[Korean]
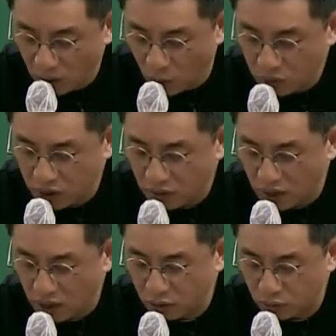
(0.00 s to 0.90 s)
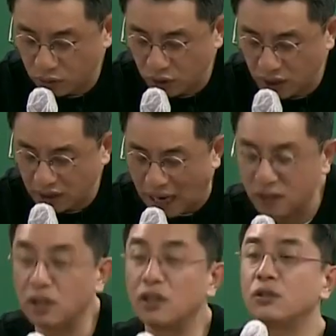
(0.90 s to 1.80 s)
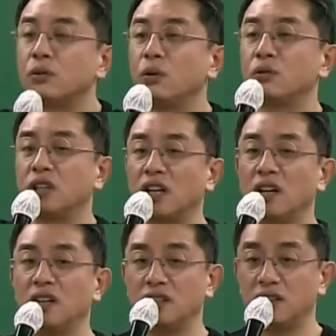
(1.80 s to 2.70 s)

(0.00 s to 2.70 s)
공식화의 수준이 낮을수록 재량이